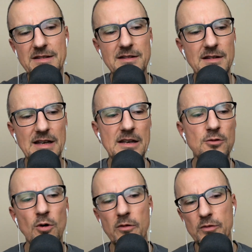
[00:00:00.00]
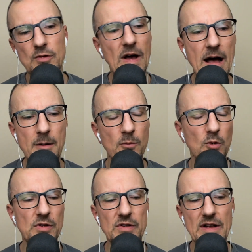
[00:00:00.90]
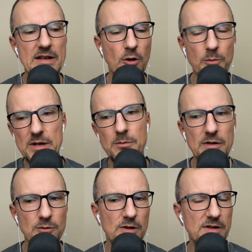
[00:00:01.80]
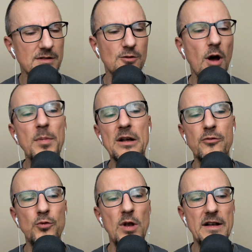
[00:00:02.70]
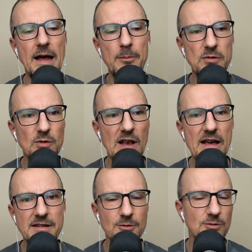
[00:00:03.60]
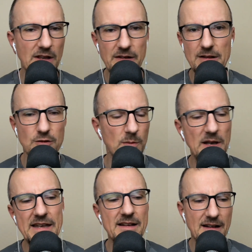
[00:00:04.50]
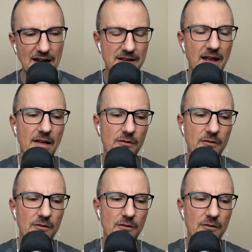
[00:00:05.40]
diese Trendkurven zu haben und das halt auch mit dem persönlichen Körpergefühl halt abzugleichen und dann halt zu überlegen, gerade